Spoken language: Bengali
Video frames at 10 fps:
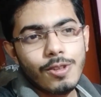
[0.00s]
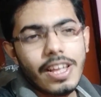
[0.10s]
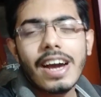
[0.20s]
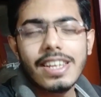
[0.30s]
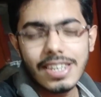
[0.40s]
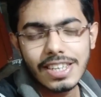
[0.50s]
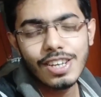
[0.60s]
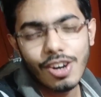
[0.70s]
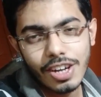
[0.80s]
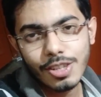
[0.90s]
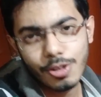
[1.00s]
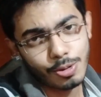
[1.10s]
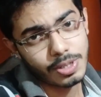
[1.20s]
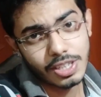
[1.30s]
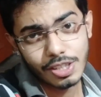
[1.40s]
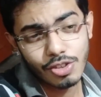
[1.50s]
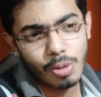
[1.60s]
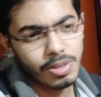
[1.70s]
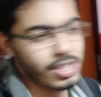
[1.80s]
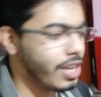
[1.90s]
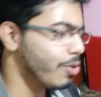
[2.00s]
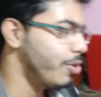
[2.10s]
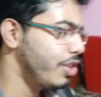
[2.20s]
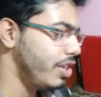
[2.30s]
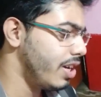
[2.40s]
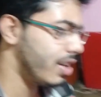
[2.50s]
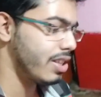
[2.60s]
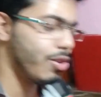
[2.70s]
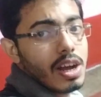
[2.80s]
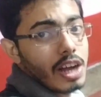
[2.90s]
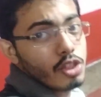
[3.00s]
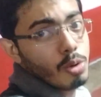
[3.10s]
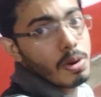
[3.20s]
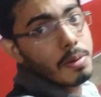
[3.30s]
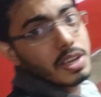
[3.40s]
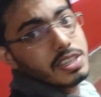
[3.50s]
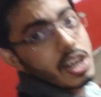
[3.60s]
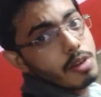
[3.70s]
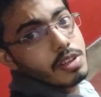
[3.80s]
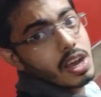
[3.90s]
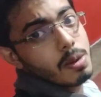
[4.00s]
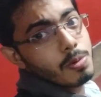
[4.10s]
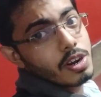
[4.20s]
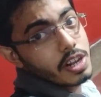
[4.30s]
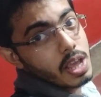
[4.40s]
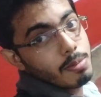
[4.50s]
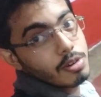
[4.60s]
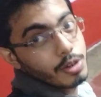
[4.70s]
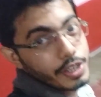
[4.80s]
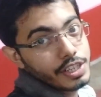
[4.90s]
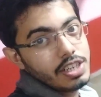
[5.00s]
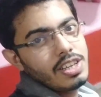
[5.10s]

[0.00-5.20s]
দেখা যাক কি হয় তো তোমাদের সাথে সবই শেয়ার করছি আর আর তোমরা আমাকে জানাও যে আলপনাটা কেমন হয়েছে